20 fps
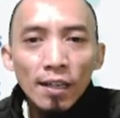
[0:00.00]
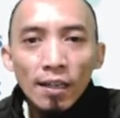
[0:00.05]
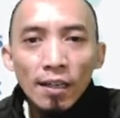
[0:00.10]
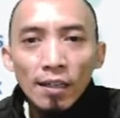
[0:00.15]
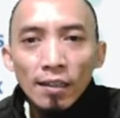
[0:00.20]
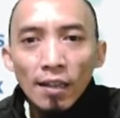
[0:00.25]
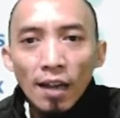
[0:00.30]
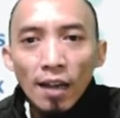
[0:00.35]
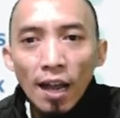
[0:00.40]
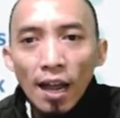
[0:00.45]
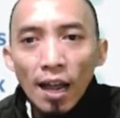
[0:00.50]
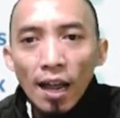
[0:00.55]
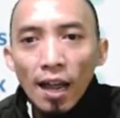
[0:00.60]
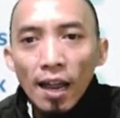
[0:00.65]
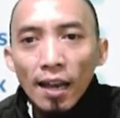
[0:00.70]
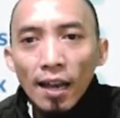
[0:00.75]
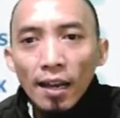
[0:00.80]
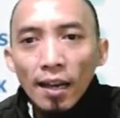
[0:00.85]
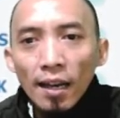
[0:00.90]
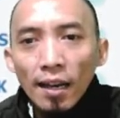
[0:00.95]

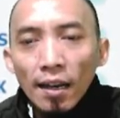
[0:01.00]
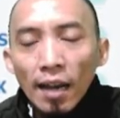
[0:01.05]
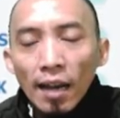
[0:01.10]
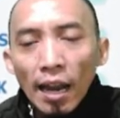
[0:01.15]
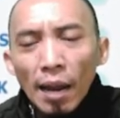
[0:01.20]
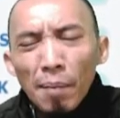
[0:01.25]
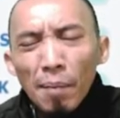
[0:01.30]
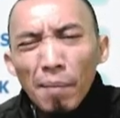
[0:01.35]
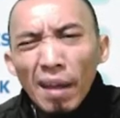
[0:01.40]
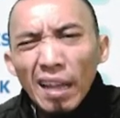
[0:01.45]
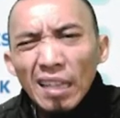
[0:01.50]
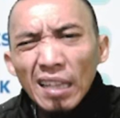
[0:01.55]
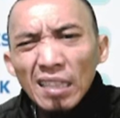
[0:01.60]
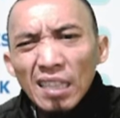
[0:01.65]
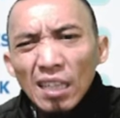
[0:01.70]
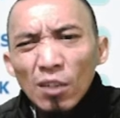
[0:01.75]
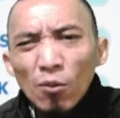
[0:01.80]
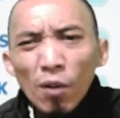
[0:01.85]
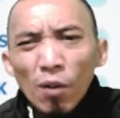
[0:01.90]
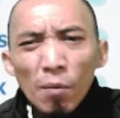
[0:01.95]
dengan
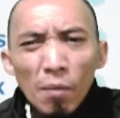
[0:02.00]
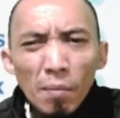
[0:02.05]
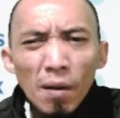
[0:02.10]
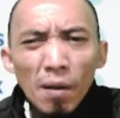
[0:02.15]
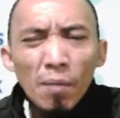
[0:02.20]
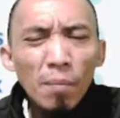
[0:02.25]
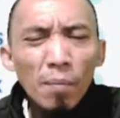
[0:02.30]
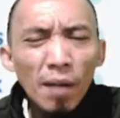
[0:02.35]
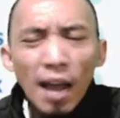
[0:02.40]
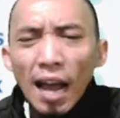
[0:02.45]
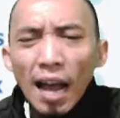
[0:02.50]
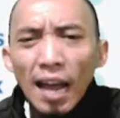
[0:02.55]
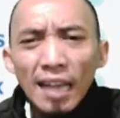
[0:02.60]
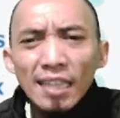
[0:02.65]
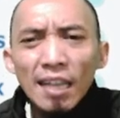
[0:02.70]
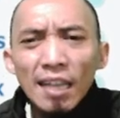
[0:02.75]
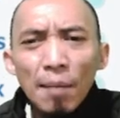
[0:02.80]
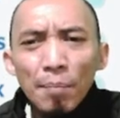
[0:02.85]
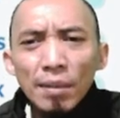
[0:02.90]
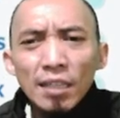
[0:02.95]
magic gue memang nggak
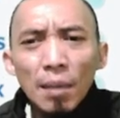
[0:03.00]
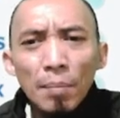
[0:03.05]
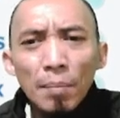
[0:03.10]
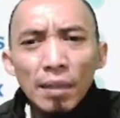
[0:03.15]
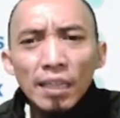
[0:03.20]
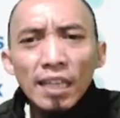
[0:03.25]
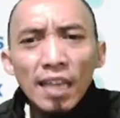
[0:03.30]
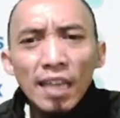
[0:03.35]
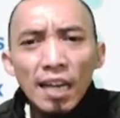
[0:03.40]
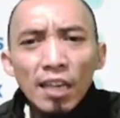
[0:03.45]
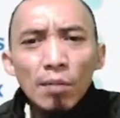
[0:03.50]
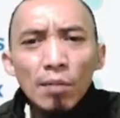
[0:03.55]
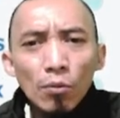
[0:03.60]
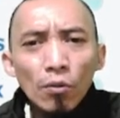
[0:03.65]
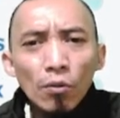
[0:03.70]
akan nyampe sampai 3000